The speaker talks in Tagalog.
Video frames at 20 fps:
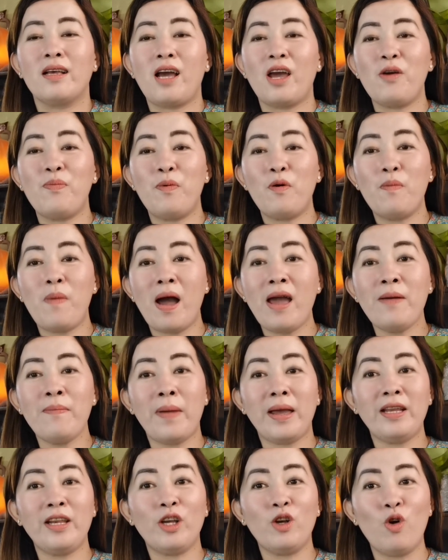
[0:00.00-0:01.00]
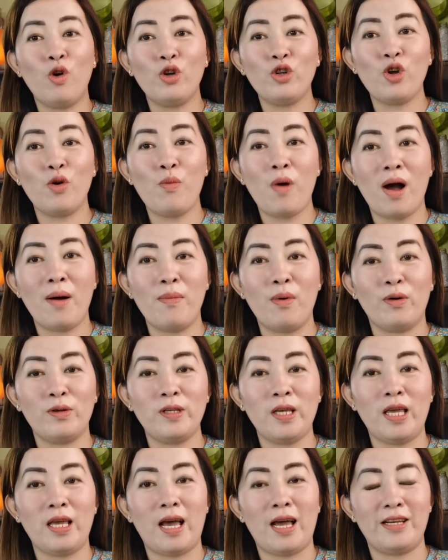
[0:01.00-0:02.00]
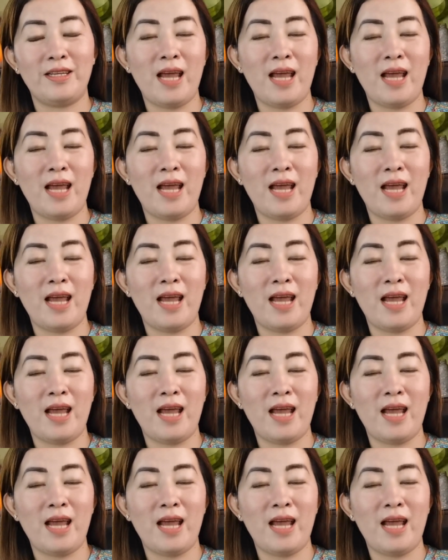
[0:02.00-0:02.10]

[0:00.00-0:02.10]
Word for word: Kayo po ba ay may negosyo mga bossing?